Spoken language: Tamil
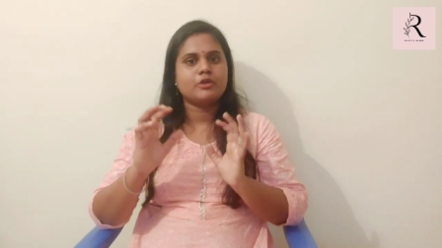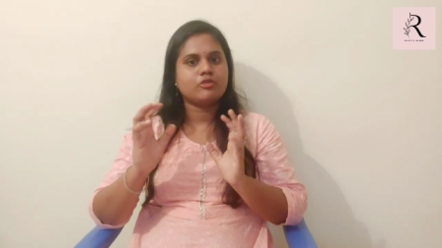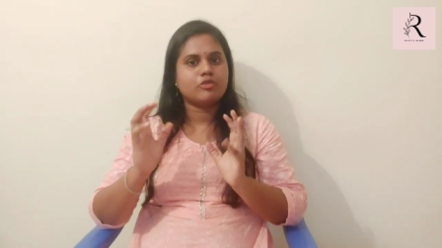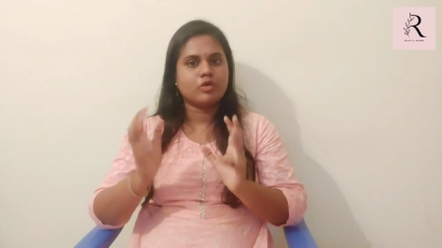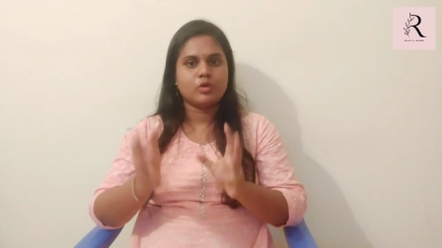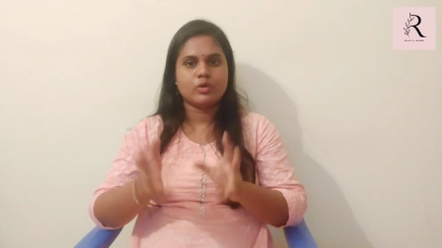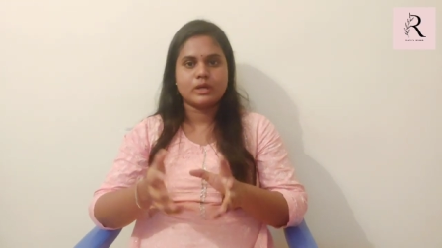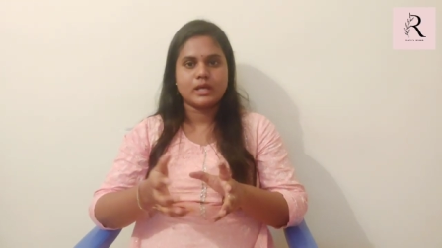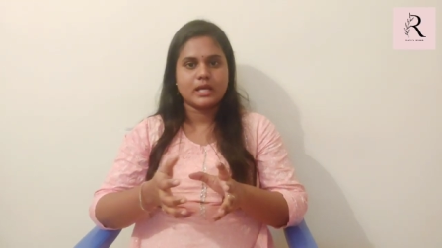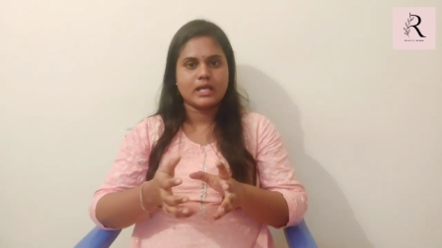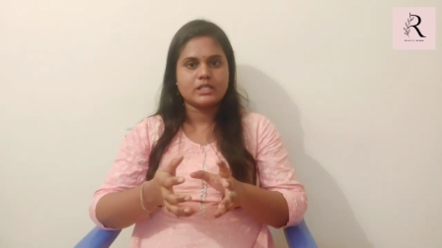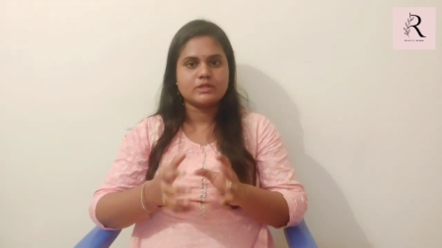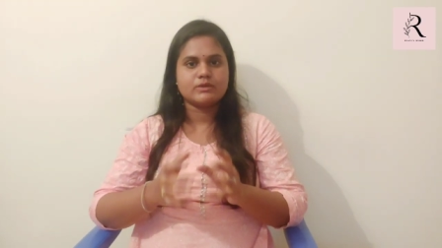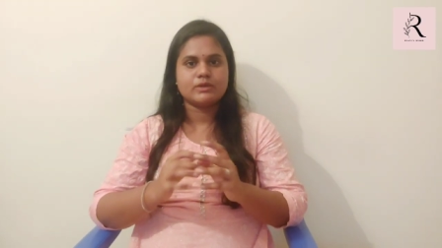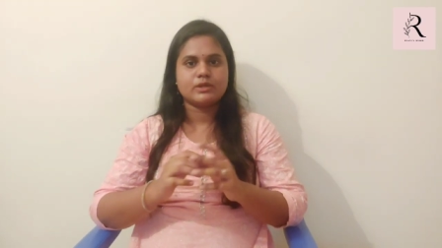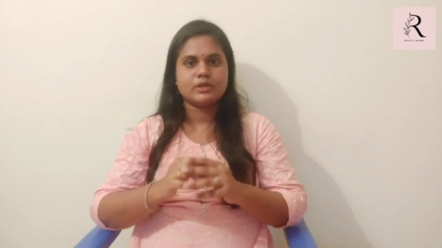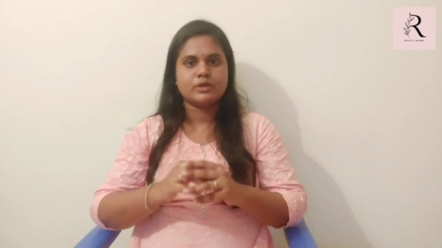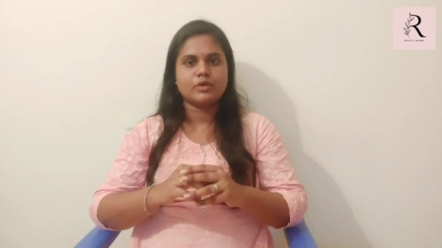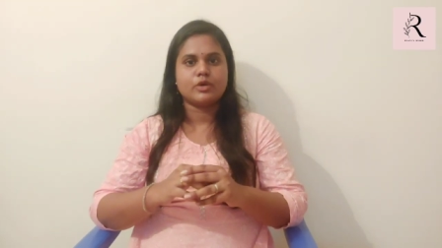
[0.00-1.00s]
டு ஃபோர் கேஜி
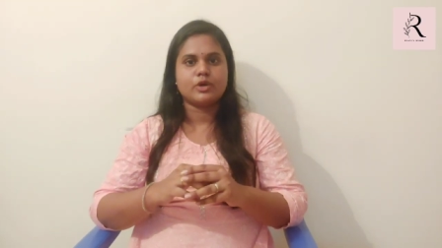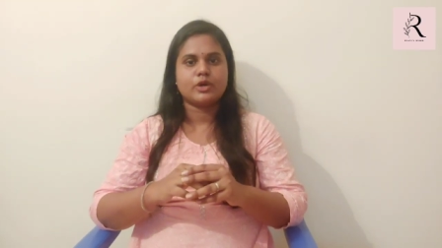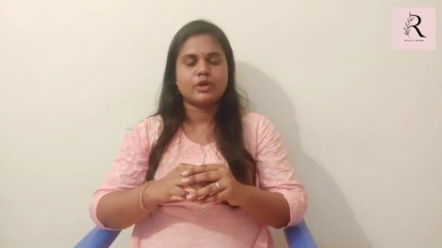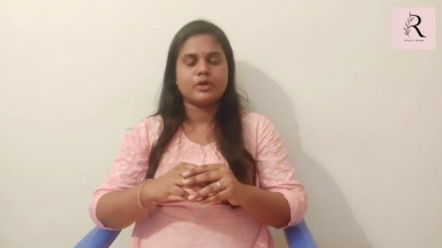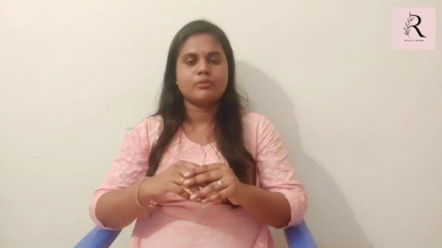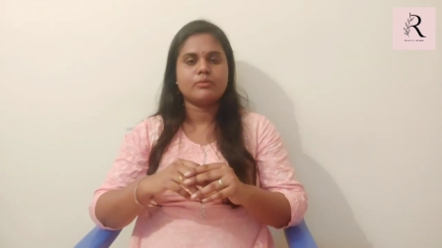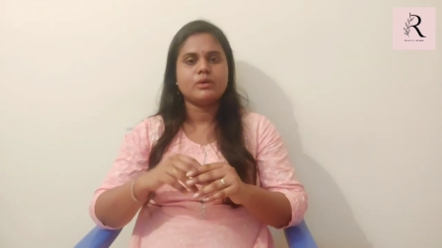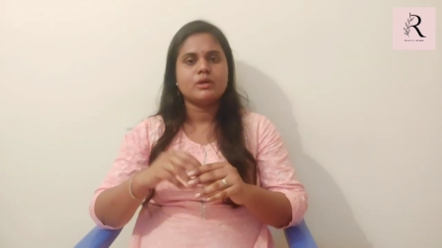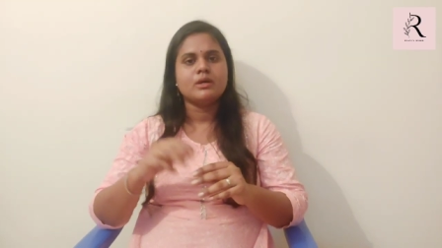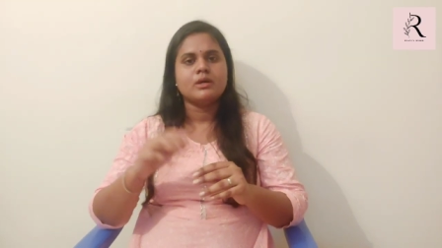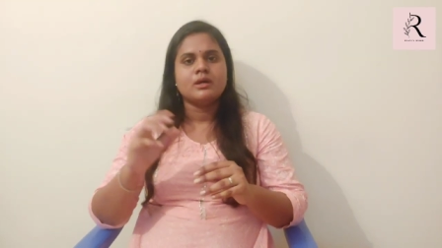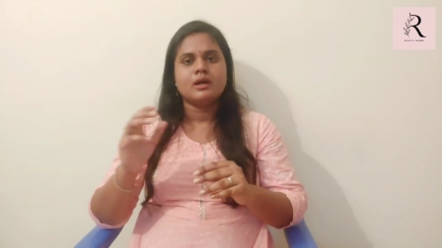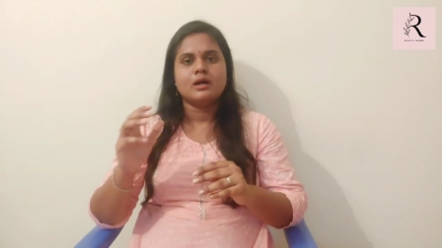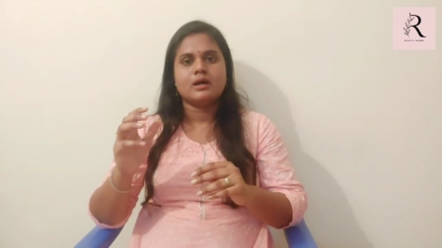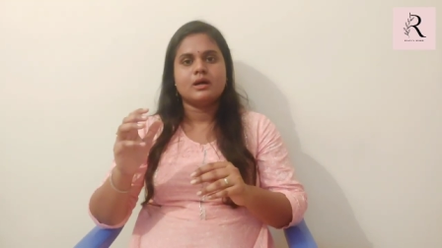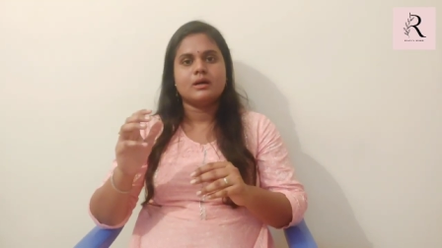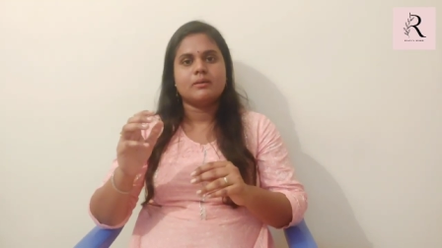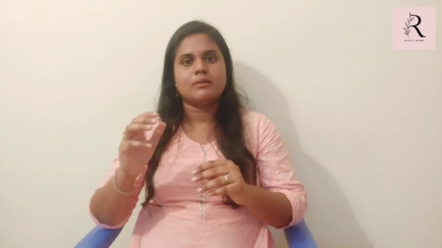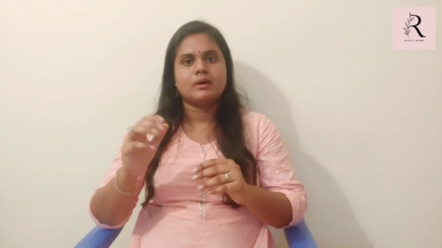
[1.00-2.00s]
வந்து குறையும்
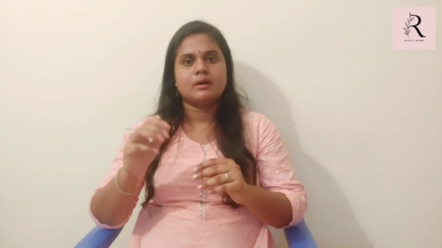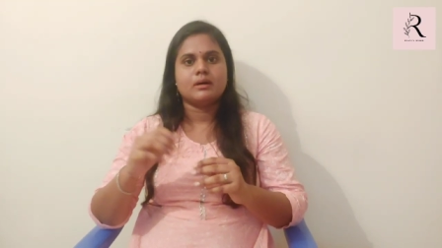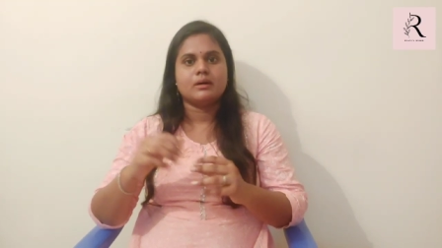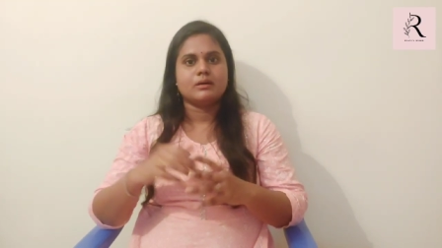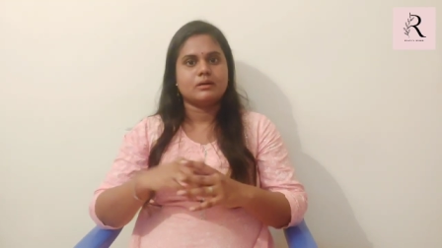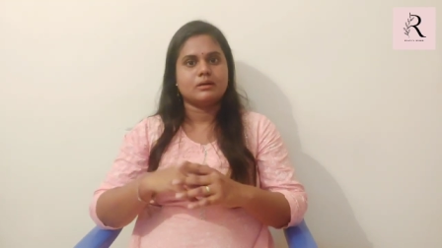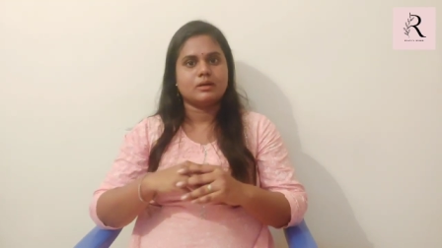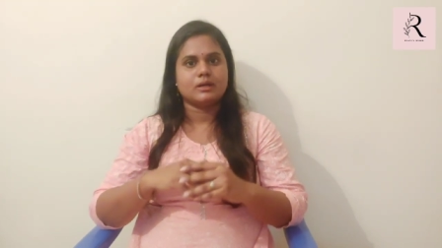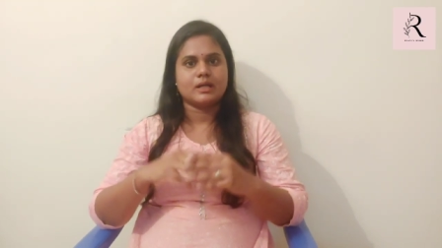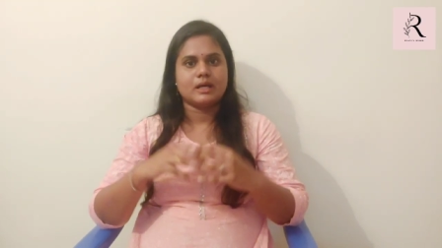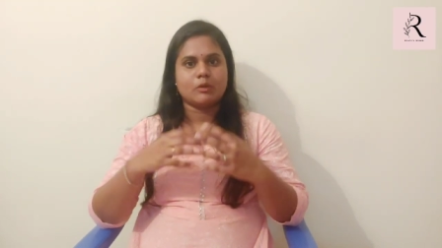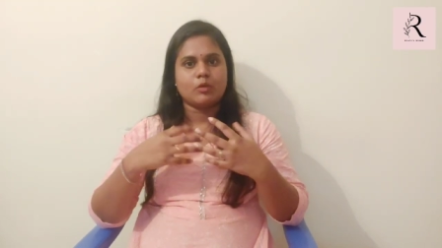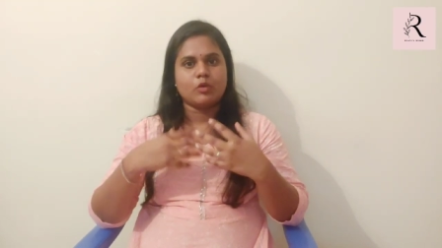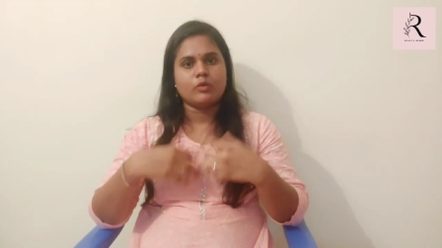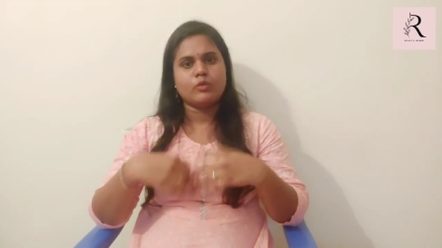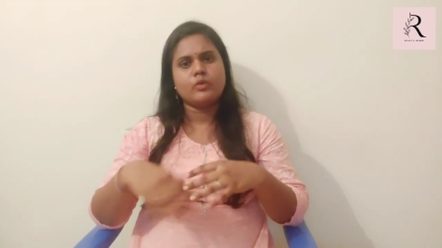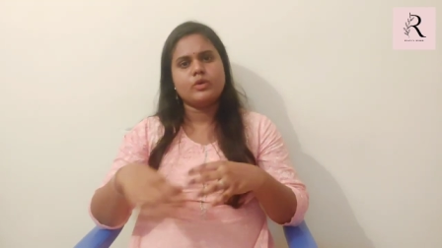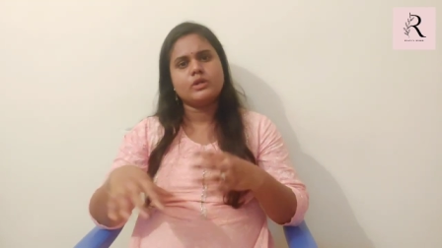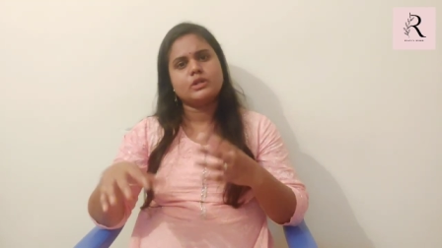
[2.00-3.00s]

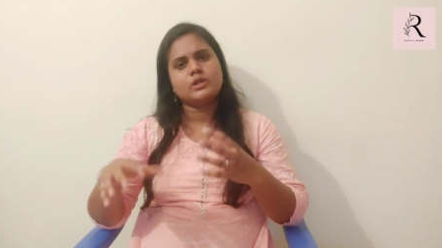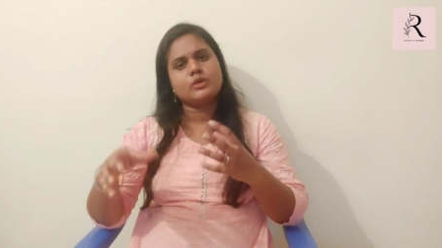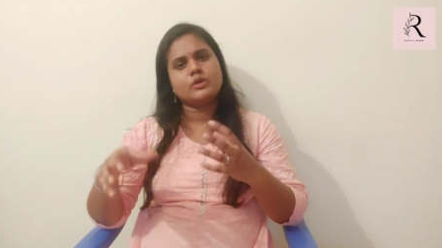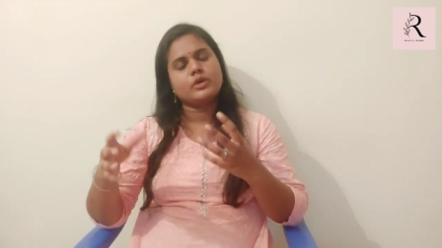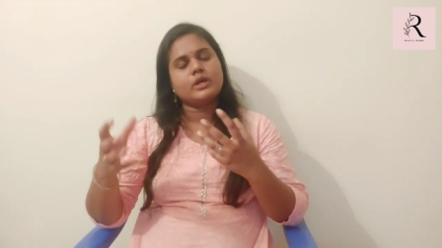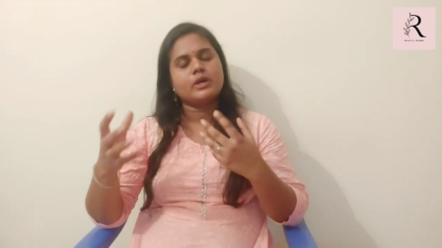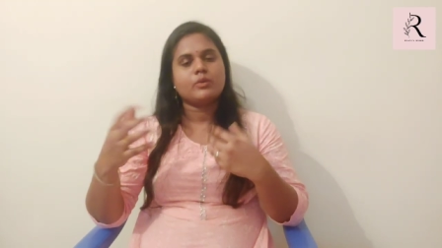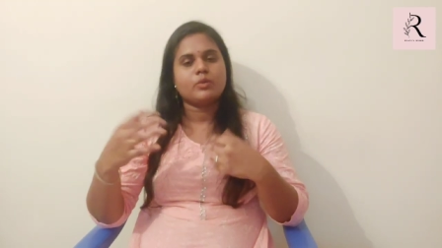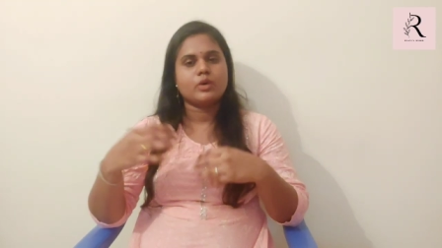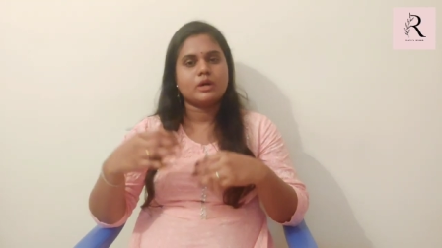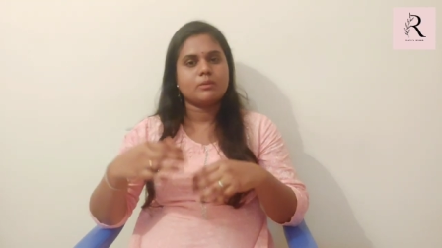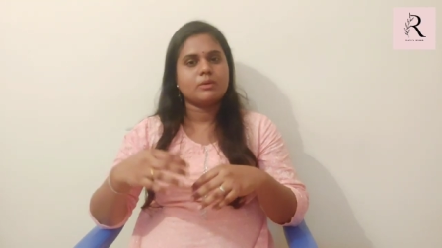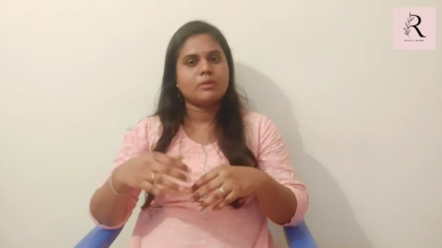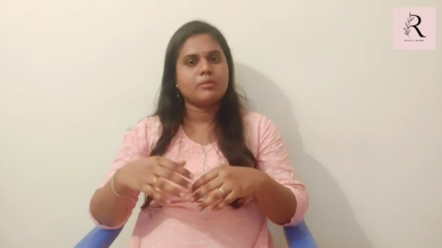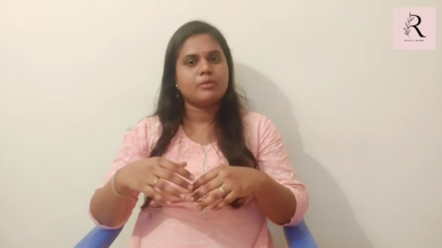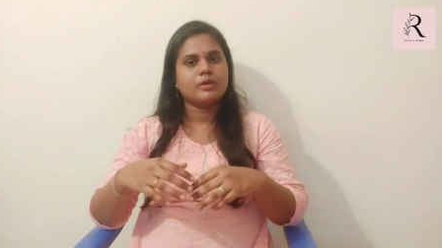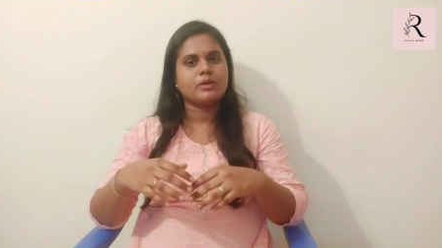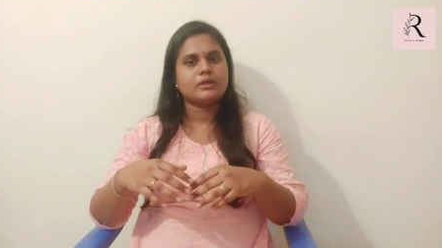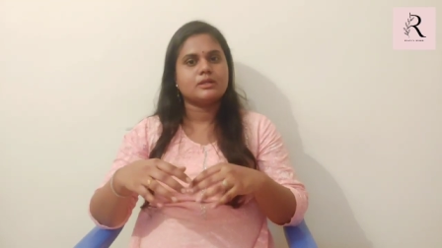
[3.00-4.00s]
ஒவ்வொருத்தரோடையும் உடம்பு
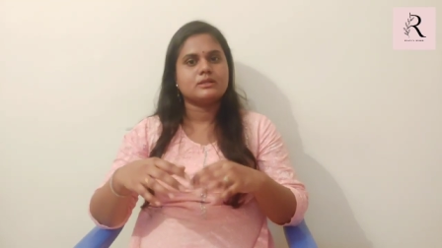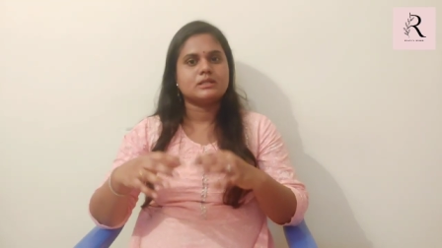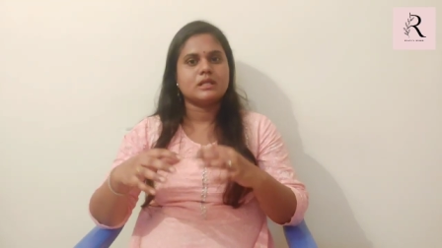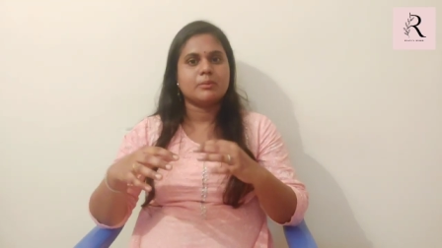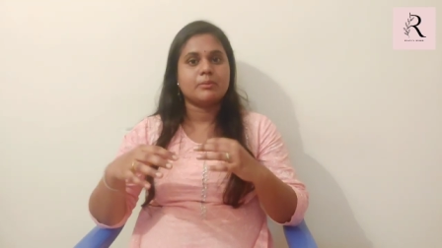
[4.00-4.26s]
பொறுத்து